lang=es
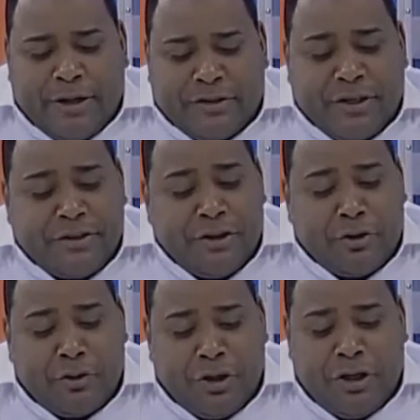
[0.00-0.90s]
que está en
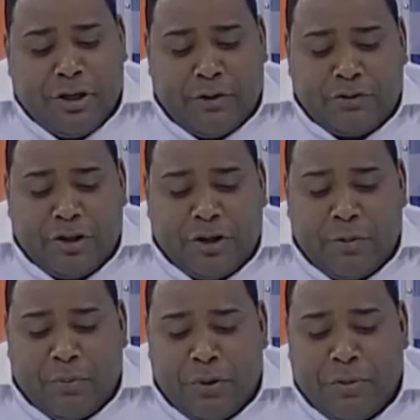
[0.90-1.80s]
sintonía, no sé de
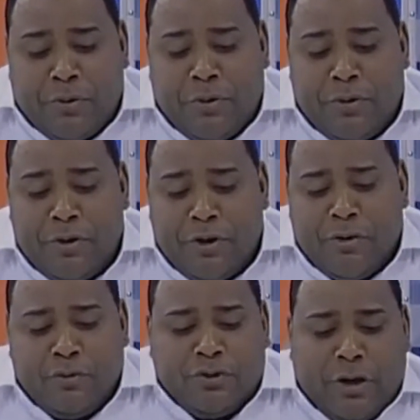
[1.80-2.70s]
qué pueblo.
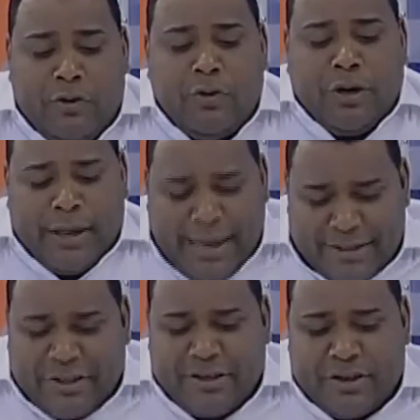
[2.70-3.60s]
un saludo,
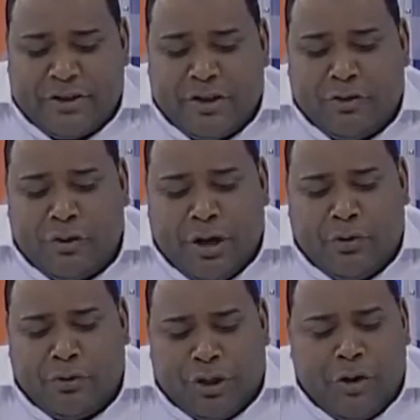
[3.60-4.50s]
gracias, está en sintonía
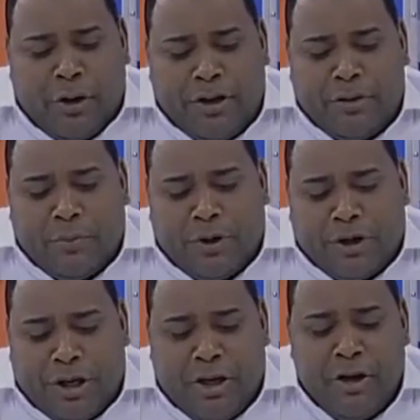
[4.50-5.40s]
contigo. La gente por
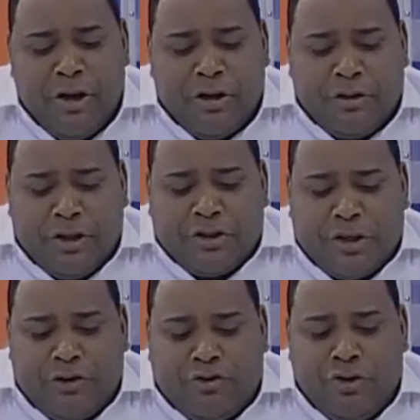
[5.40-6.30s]
aquí
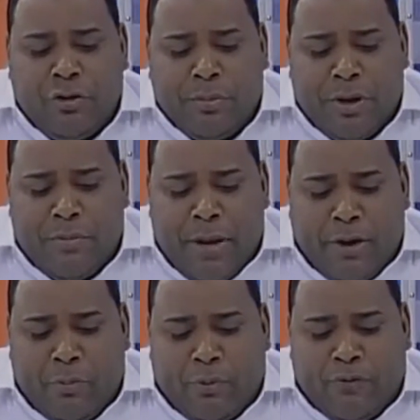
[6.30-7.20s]
dice, John, mi
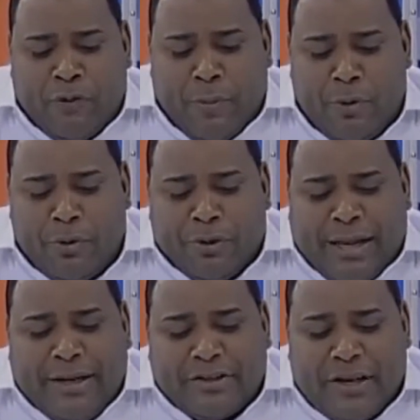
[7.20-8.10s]
hermano, por favor,
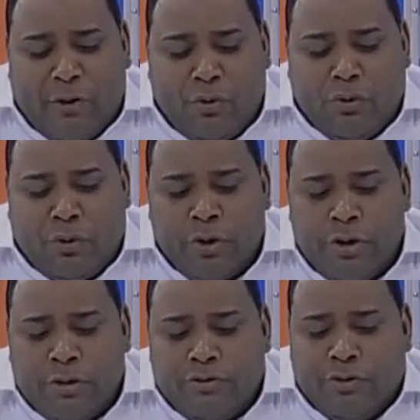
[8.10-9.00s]
dale saludo.
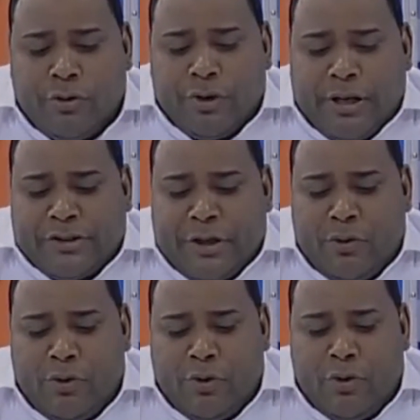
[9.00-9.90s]
John, dale
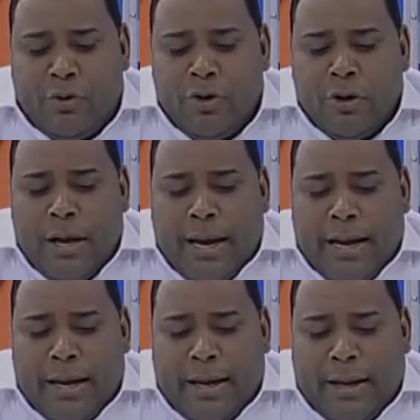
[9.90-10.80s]
saludo
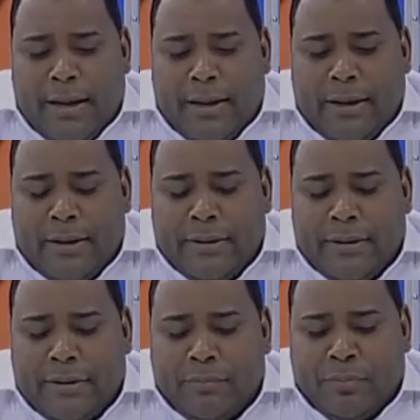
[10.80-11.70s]
a
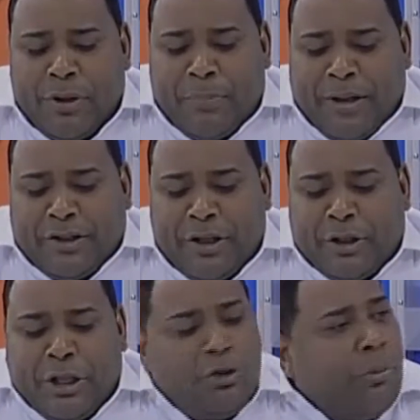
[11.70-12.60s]
de parte de
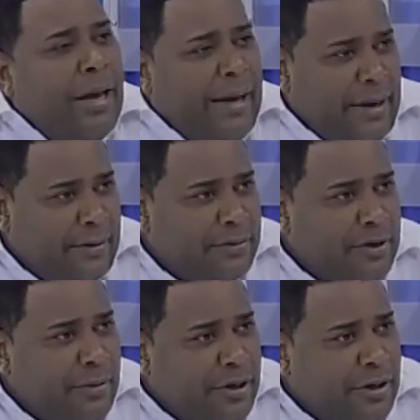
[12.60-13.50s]
Tito Bejarán.
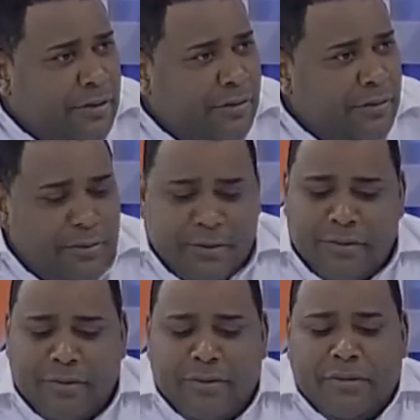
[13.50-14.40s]
¿Sabes oh, Tito Bejarán,